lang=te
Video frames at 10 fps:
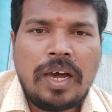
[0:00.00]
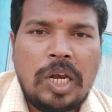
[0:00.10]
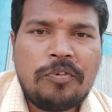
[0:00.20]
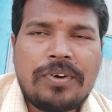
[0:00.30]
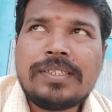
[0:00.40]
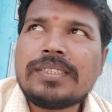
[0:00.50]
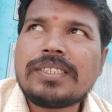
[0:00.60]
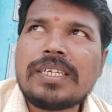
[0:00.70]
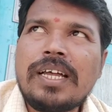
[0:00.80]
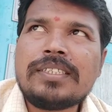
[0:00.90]
హలో ఫ్రెండ్స్
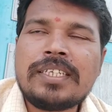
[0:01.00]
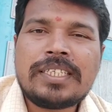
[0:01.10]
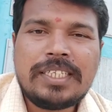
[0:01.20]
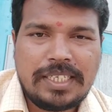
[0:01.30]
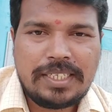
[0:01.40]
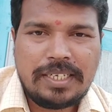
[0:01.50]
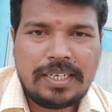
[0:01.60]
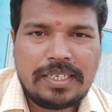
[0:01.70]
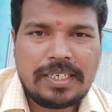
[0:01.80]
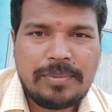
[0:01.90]
అందరికీ
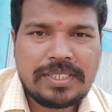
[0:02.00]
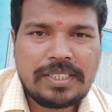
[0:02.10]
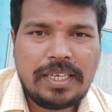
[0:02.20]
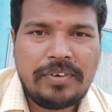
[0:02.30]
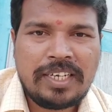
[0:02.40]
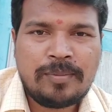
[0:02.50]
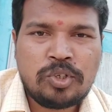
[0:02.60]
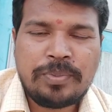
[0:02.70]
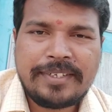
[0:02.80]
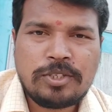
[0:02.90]
నమస్తే వెల్కమ్
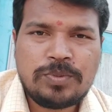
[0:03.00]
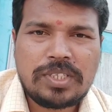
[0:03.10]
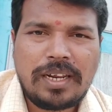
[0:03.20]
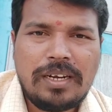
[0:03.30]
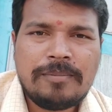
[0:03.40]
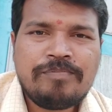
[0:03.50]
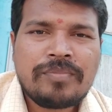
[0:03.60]
టు మై యూట్యూబ్ ఛానల్